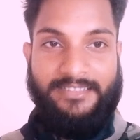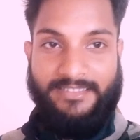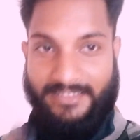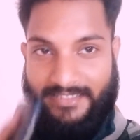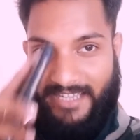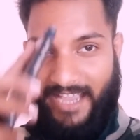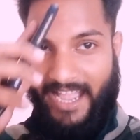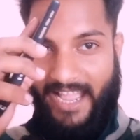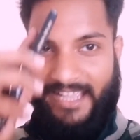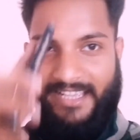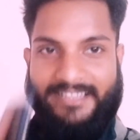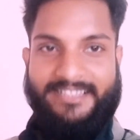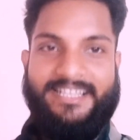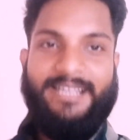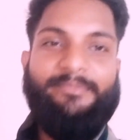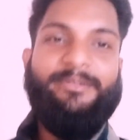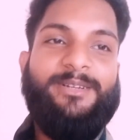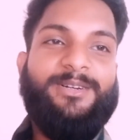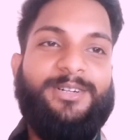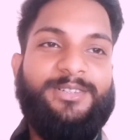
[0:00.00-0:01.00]
जय हिंद
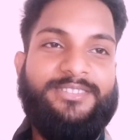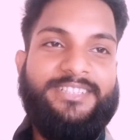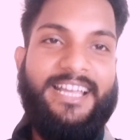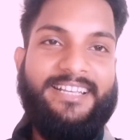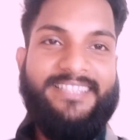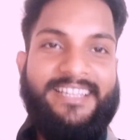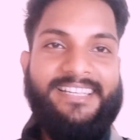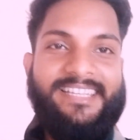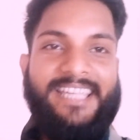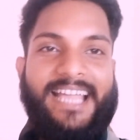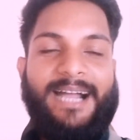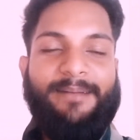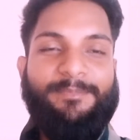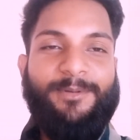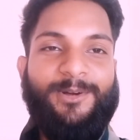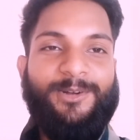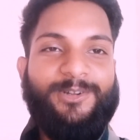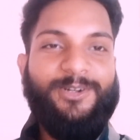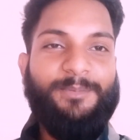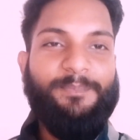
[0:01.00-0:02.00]
सभी को जैसा कि
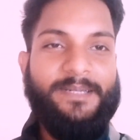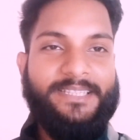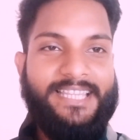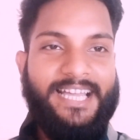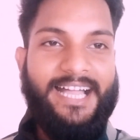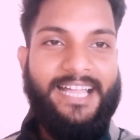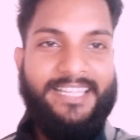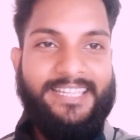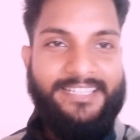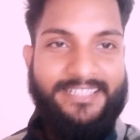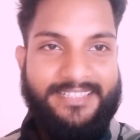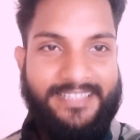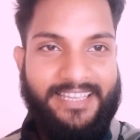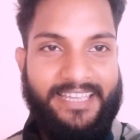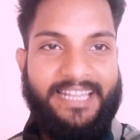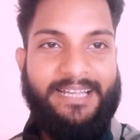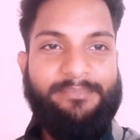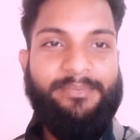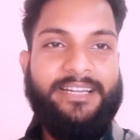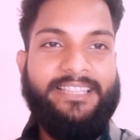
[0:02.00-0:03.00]
आप लोग को पता है कि
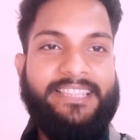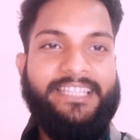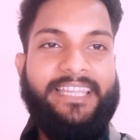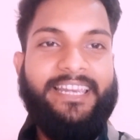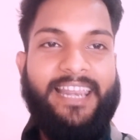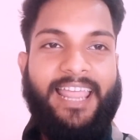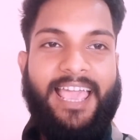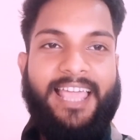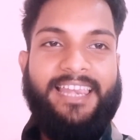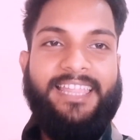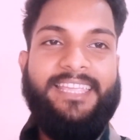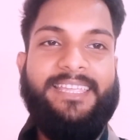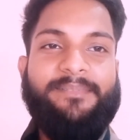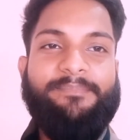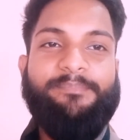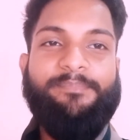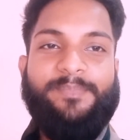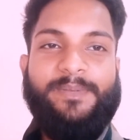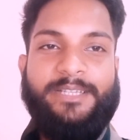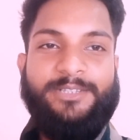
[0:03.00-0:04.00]
सेना भर्ती रैली
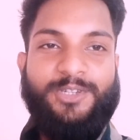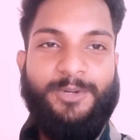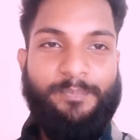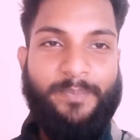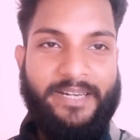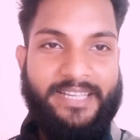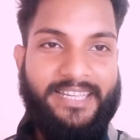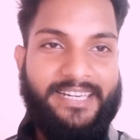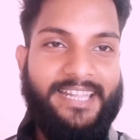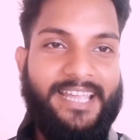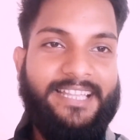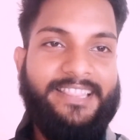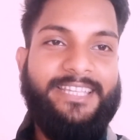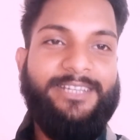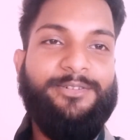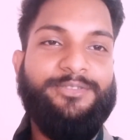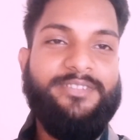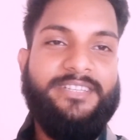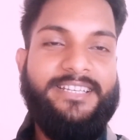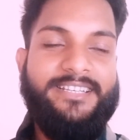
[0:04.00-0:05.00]
की जो प्रक्रिया
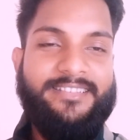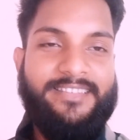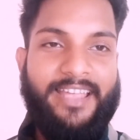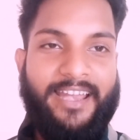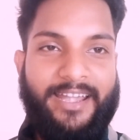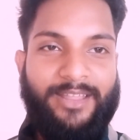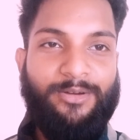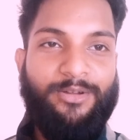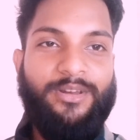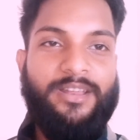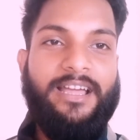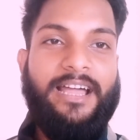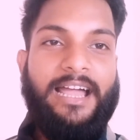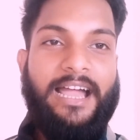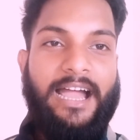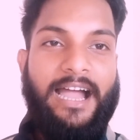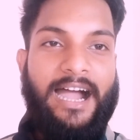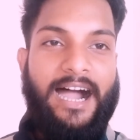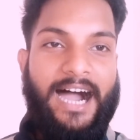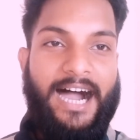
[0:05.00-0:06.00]
थी उसकी शेड्यूल
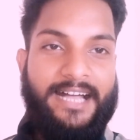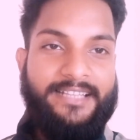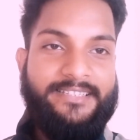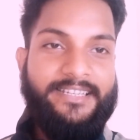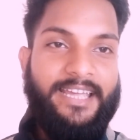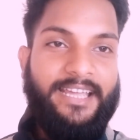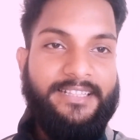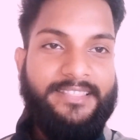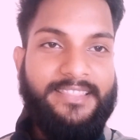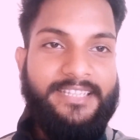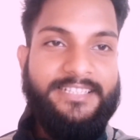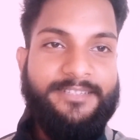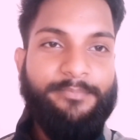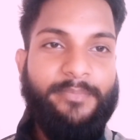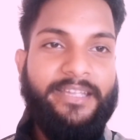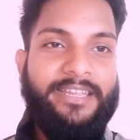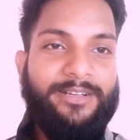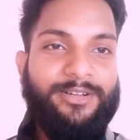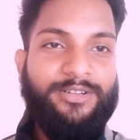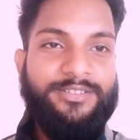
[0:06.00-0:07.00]
आज 31
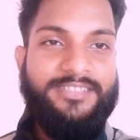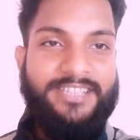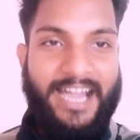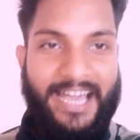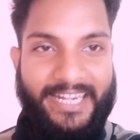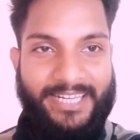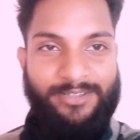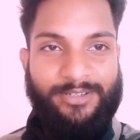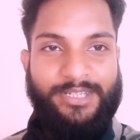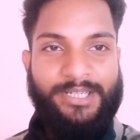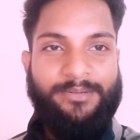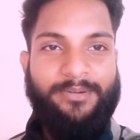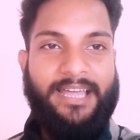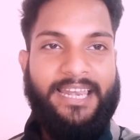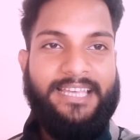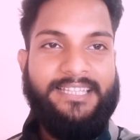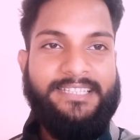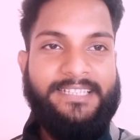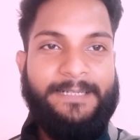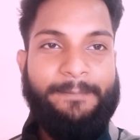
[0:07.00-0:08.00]
मई को जारी होने
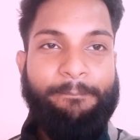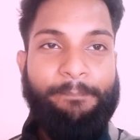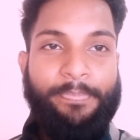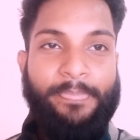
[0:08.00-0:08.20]
वाला था